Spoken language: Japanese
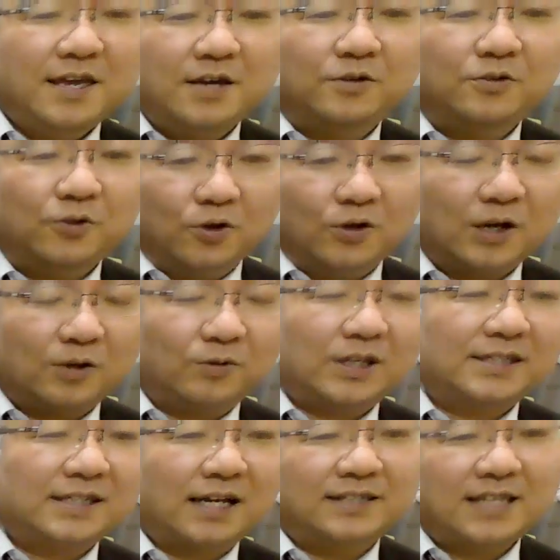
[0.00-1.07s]
行くような子
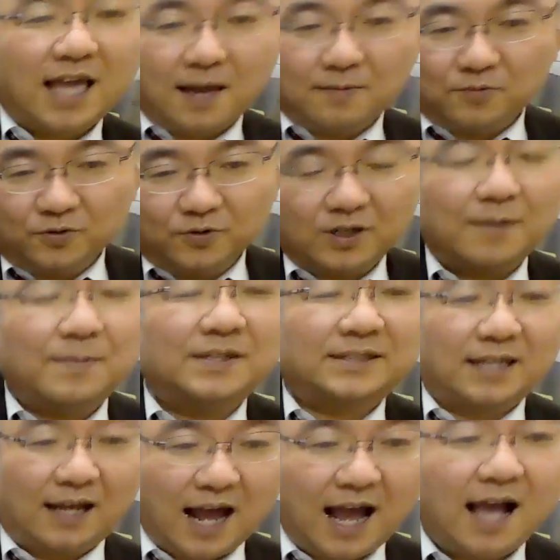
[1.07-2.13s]
たちが全部抜けま
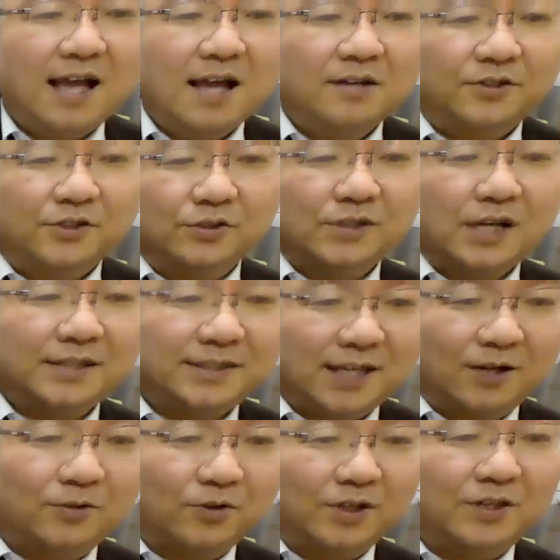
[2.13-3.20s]
すから中学
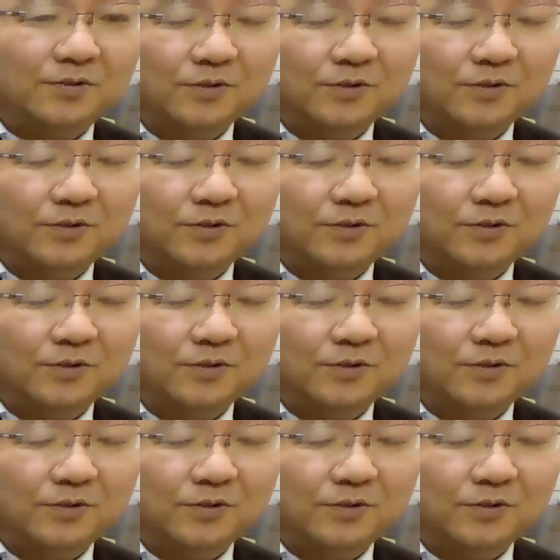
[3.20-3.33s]
生の時